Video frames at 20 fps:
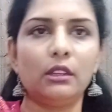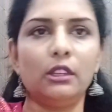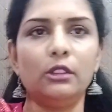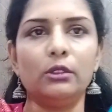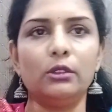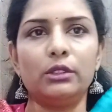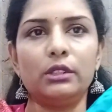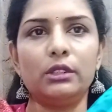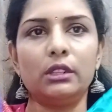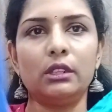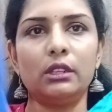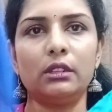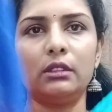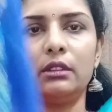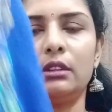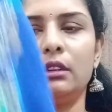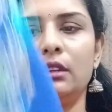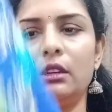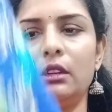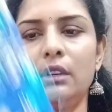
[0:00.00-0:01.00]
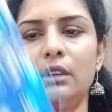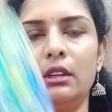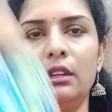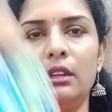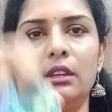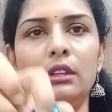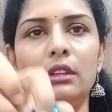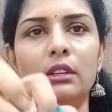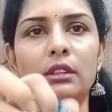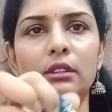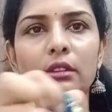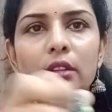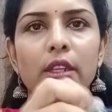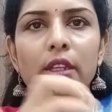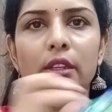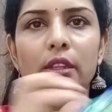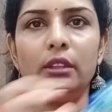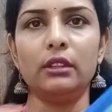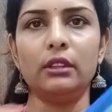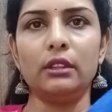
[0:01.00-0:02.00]
ఇది వచ్చి సో
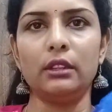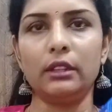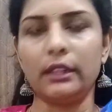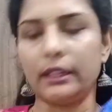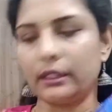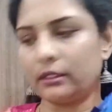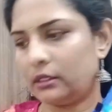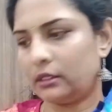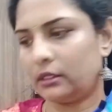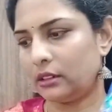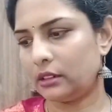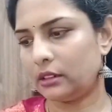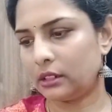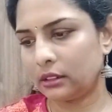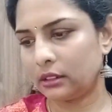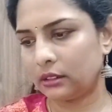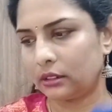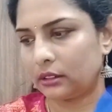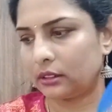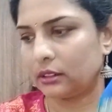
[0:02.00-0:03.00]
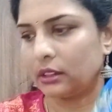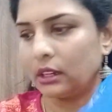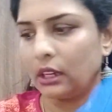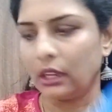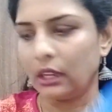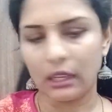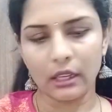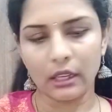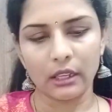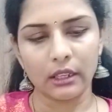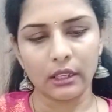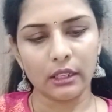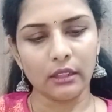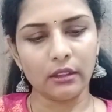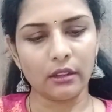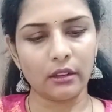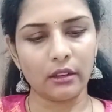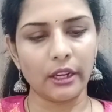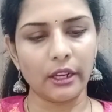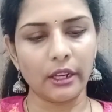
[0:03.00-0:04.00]
ఇది నెక్స్ట్ డ్రెస్
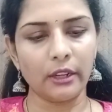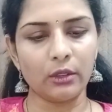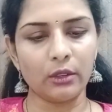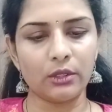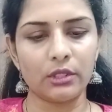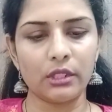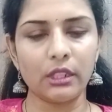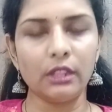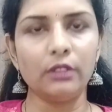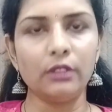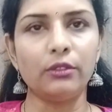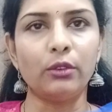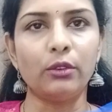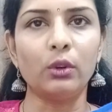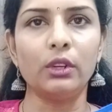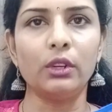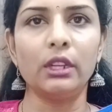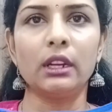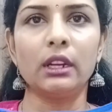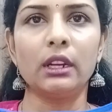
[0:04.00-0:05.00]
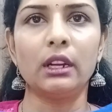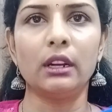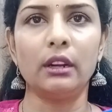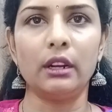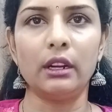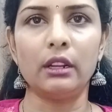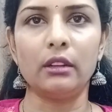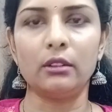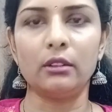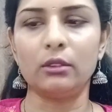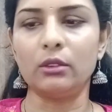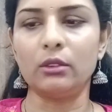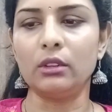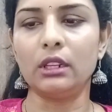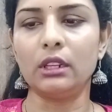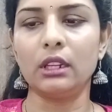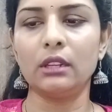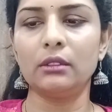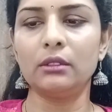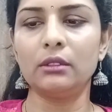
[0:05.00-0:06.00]
ఇది రేట్ వచ్చి ఇది ఫోర్టీన్ హండ్రెడ్
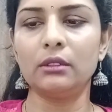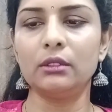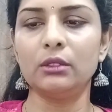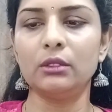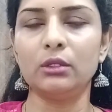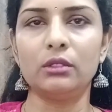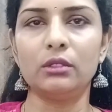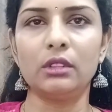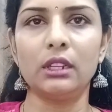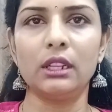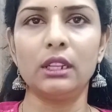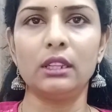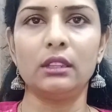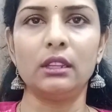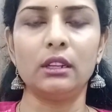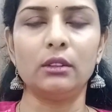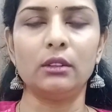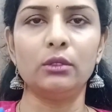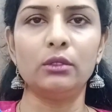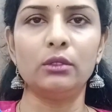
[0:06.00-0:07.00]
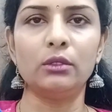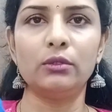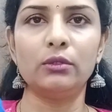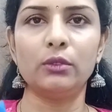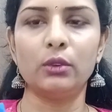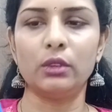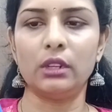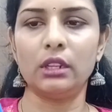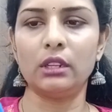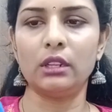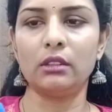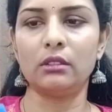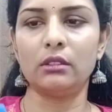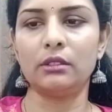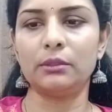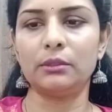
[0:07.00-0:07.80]
అనుకుంటా గుర్తులేదు నాకు ఫోర్టీన్